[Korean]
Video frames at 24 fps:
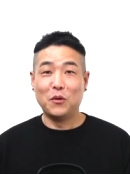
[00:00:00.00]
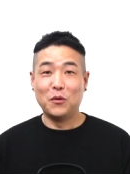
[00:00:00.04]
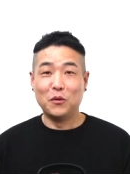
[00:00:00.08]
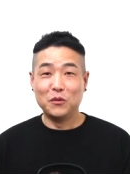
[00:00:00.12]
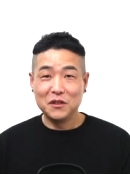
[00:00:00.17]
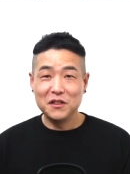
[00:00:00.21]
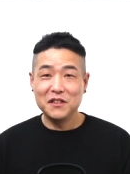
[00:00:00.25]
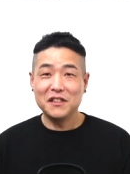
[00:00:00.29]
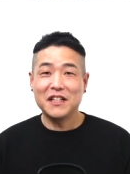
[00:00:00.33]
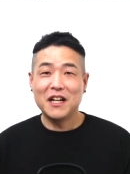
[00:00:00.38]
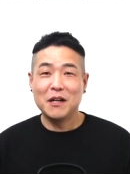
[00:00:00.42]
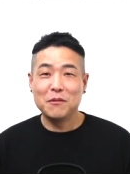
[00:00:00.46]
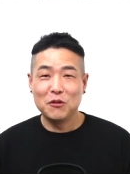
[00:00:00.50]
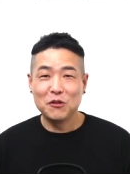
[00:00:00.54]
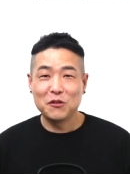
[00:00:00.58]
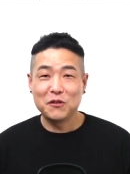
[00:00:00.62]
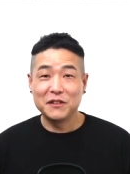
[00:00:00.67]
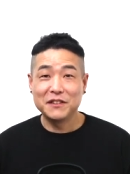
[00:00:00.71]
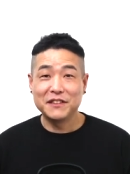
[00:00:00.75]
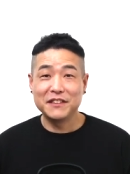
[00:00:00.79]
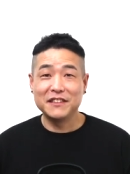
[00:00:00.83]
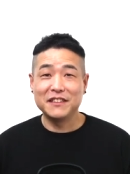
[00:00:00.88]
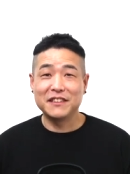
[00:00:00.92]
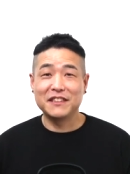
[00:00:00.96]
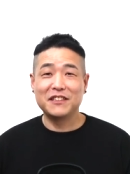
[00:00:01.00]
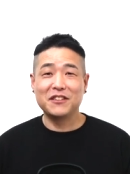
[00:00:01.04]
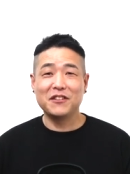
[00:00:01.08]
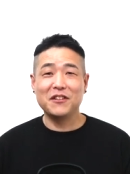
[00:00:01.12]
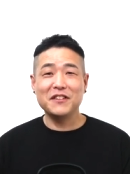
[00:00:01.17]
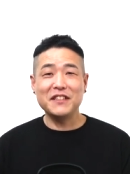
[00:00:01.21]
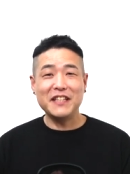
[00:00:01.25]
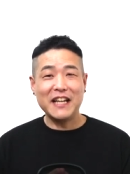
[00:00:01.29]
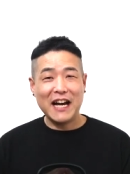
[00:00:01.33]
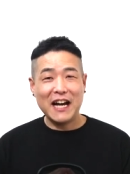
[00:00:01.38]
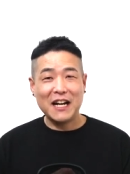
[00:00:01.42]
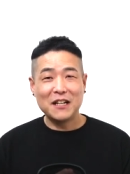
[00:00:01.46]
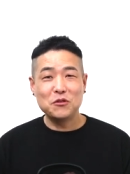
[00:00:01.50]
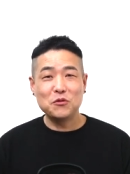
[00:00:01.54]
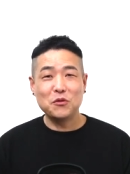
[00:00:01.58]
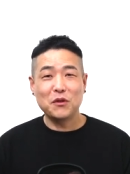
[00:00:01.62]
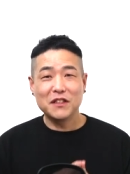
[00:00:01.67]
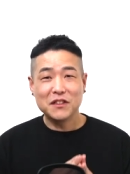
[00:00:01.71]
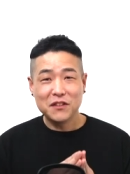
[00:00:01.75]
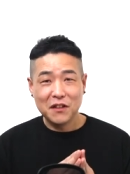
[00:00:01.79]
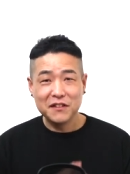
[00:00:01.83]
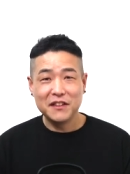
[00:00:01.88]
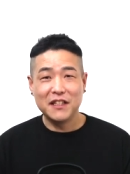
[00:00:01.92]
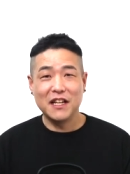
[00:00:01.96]
오늘 가볼 것은 그런 양쪽의
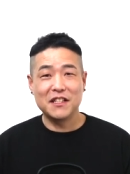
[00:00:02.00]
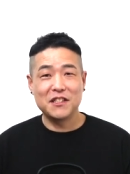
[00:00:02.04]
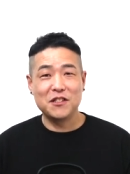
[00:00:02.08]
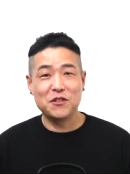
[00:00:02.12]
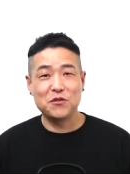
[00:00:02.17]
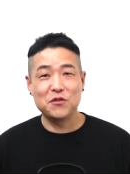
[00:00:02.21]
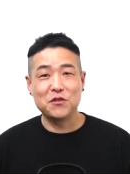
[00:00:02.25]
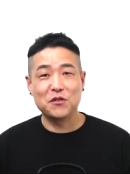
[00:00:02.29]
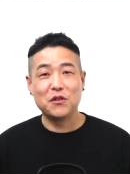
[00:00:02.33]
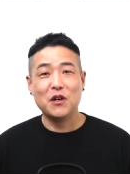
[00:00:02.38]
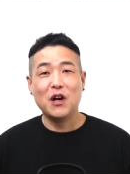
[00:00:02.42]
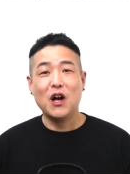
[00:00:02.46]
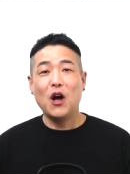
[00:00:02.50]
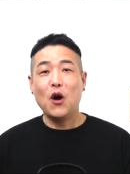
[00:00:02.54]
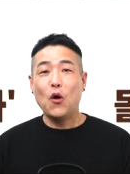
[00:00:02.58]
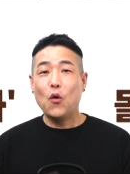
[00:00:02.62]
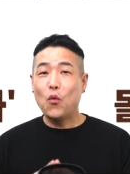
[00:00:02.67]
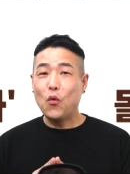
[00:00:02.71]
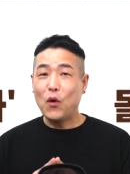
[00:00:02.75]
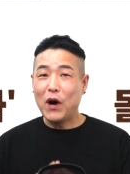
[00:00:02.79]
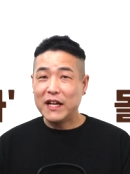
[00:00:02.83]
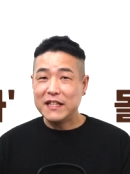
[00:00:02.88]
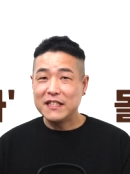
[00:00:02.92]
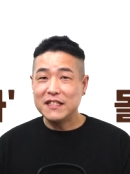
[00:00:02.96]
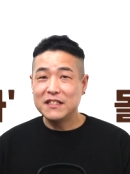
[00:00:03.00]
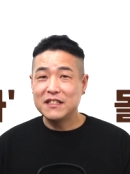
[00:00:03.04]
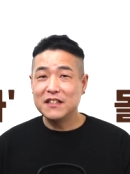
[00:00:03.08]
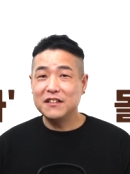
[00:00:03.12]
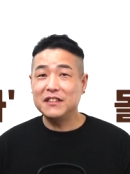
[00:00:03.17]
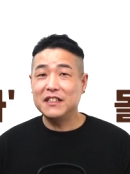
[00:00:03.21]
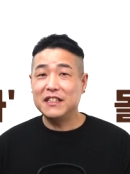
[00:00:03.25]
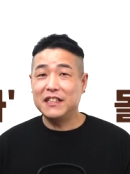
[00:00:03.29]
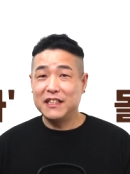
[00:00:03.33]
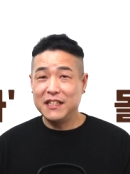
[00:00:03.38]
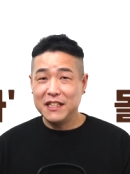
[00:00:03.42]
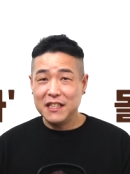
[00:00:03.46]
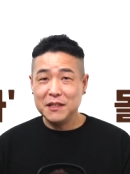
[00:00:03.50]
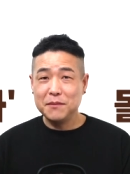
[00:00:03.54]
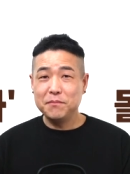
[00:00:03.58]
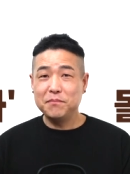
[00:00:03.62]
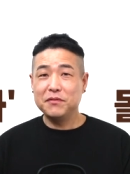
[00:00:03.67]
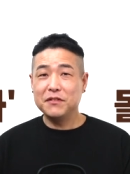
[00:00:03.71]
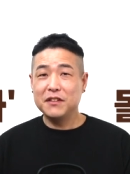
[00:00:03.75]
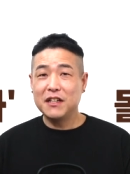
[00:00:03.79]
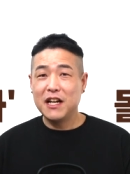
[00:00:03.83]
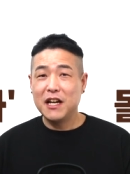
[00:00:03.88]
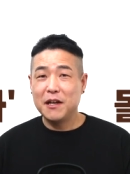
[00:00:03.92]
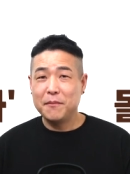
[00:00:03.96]
선택지 중 완전히
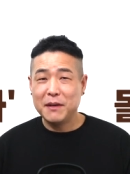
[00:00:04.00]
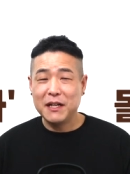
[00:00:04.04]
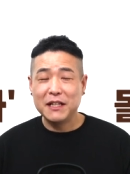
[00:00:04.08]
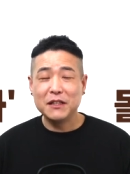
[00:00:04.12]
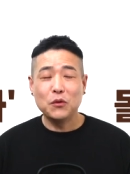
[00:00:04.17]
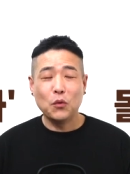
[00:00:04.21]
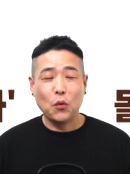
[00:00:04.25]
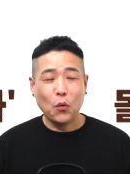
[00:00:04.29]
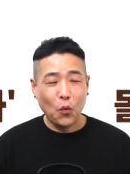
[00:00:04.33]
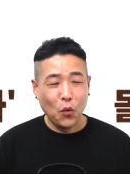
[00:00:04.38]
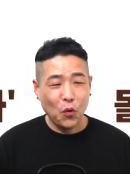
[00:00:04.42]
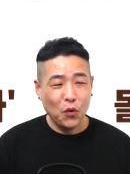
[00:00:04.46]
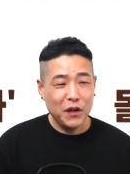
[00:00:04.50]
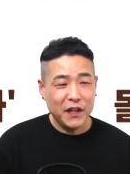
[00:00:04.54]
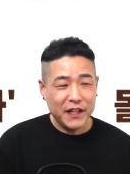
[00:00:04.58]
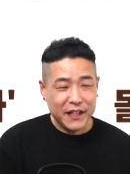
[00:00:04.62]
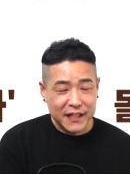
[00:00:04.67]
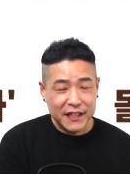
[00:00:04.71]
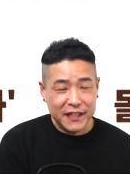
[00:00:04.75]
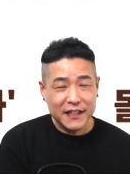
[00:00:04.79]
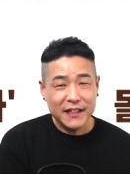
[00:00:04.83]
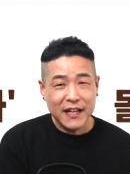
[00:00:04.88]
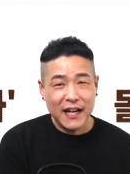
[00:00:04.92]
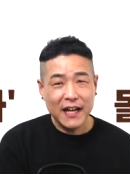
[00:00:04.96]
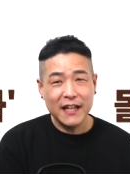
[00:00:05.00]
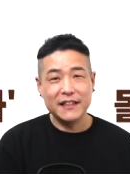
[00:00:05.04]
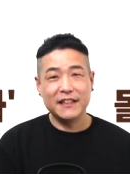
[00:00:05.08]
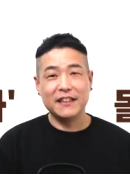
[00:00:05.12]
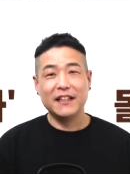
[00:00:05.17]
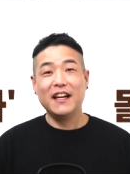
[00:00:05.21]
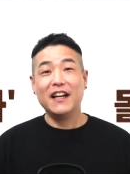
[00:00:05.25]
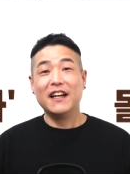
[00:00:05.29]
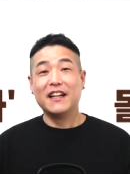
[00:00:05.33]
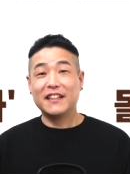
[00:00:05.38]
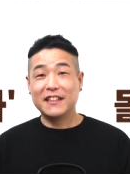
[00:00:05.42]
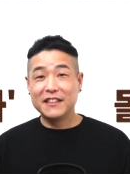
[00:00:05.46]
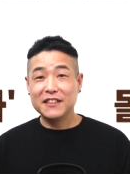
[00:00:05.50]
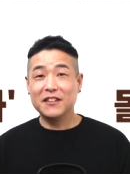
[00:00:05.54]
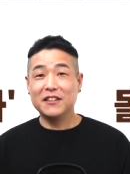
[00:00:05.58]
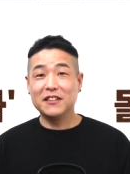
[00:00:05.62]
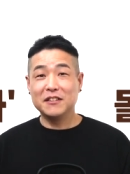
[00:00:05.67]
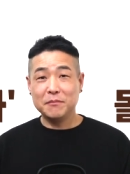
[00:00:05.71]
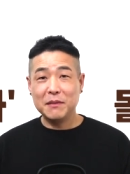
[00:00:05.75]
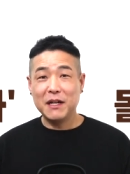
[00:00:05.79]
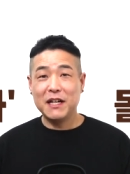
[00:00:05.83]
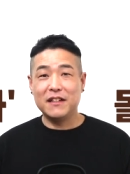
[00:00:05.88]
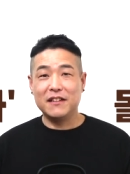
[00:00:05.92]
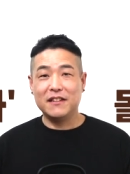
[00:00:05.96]
인프라에만 올인한 그런
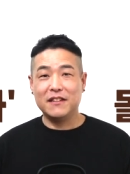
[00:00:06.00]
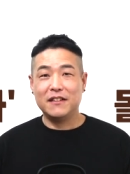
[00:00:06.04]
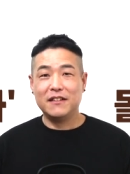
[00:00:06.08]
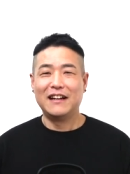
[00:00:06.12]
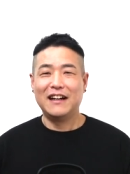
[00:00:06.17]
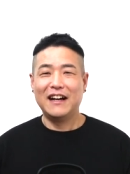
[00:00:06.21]
마을.